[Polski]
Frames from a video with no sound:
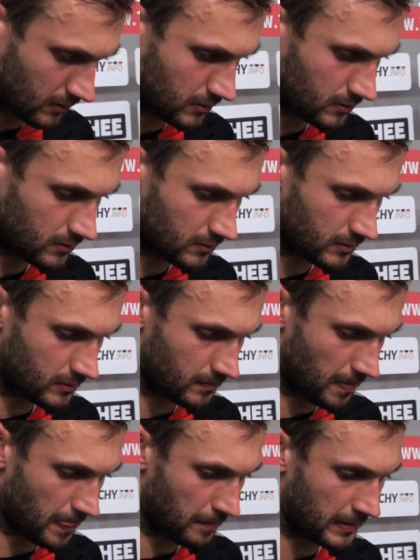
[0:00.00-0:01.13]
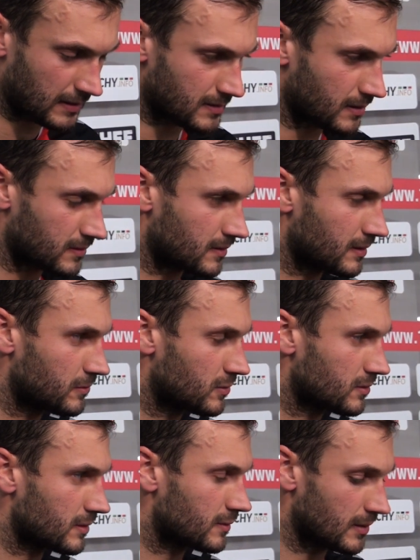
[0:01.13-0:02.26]
No, no pan z gry
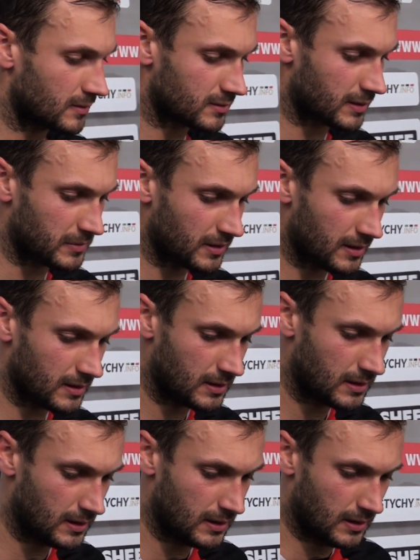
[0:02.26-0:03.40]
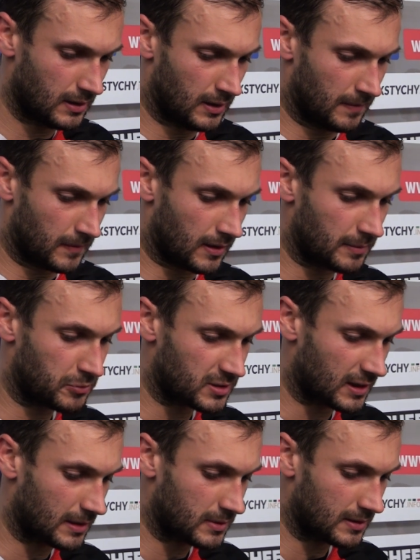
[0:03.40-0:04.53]
było tych sytuacji troszkę mniej, ale ale
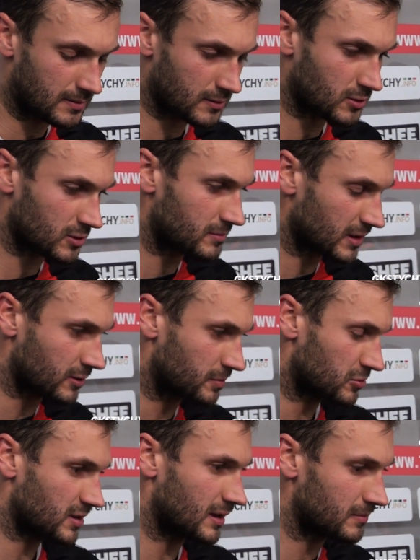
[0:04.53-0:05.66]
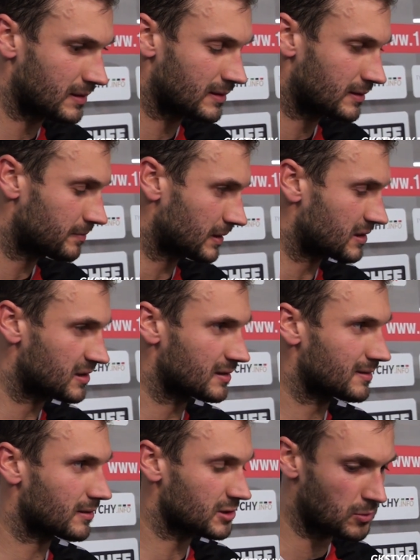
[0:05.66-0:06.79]
puszcza nam coś kosztem czegoś. Puszcza nam praktycznie nie
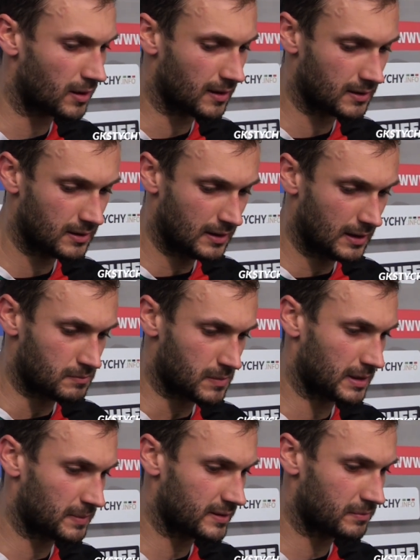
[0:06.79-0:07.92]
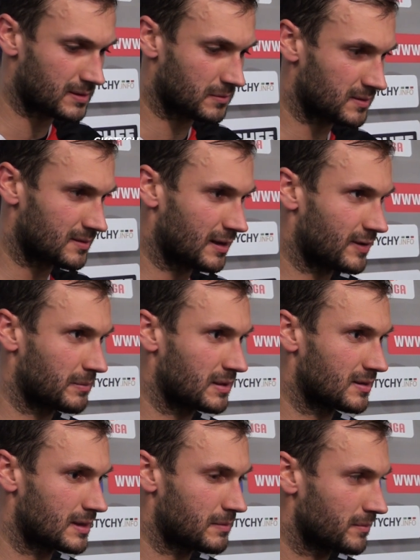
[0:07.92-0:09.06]
zagroziła. Mamy naprawdę bardzo mocne stałe
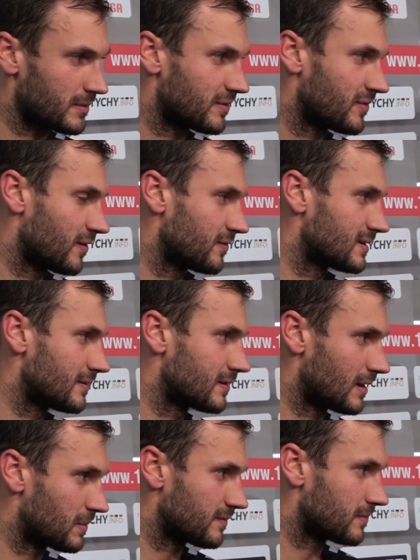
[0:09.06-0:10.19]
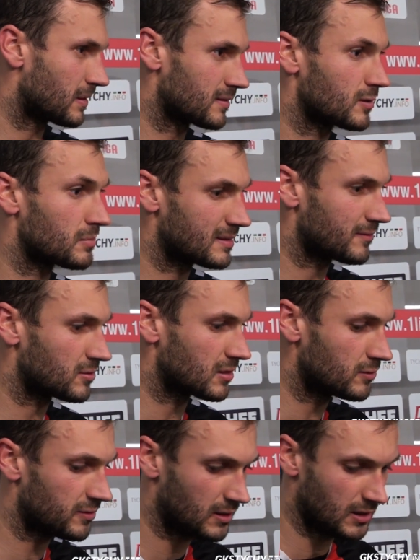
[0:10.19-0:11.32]
fragmenty gry. Mamy w ofensywie naprawdę bardzo dobrych
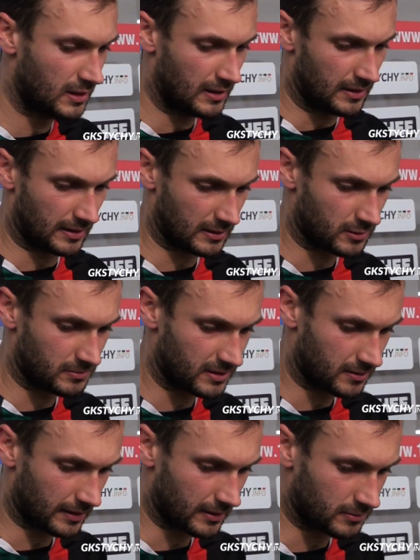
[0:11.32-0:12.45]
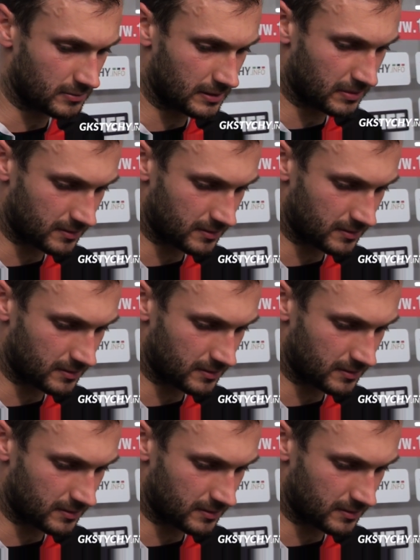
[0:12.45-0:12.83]
zawodników, jak na tą, jak na tą ligę